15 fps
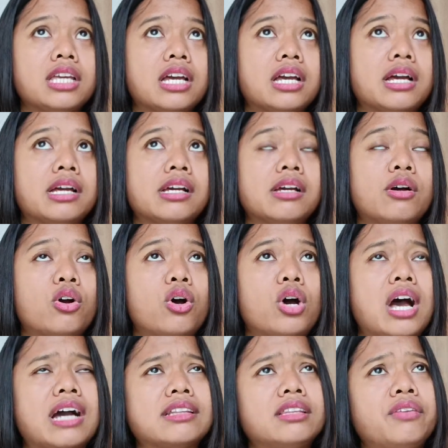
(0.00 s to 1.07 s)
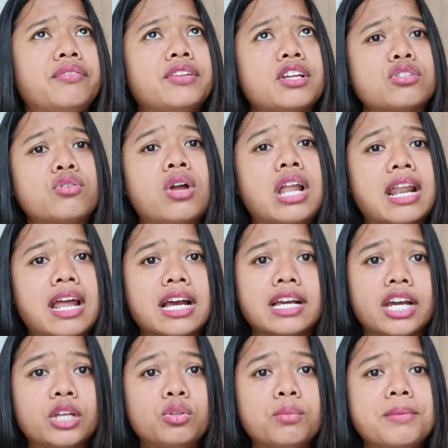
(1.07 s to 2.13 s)
hanya aktivitas
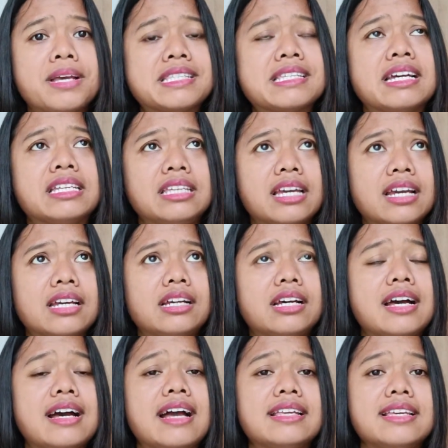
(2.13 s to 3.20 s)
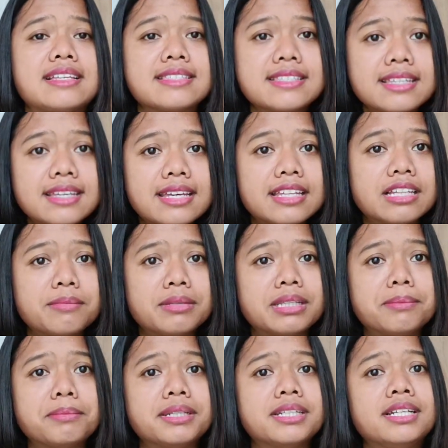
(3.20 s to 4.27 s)
olahraga itu biasanya hanya ski
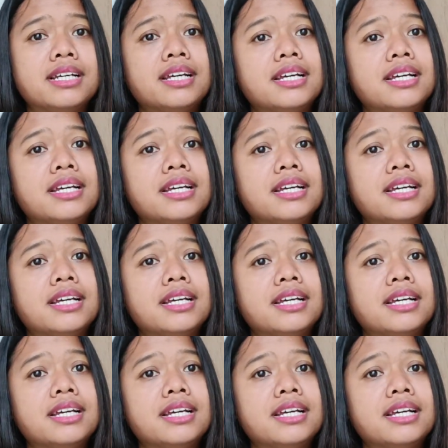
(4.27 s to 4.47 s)
teman-teman.